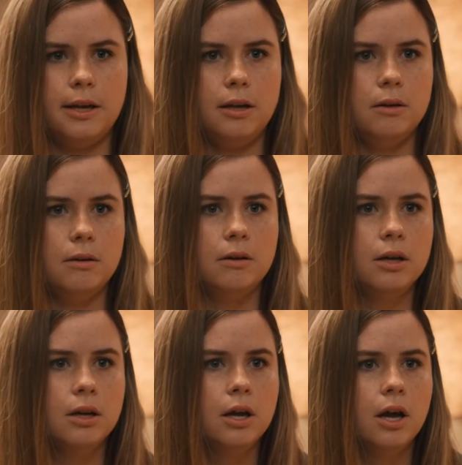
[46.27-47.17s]
Я вас
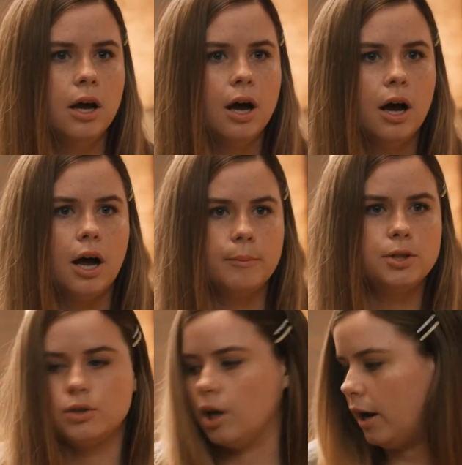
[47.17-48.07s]
расстроила.
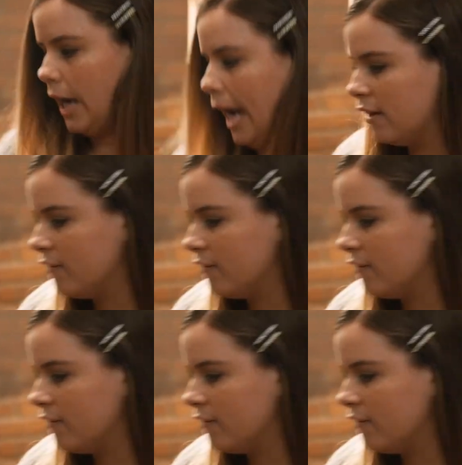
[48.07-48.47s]
Простите,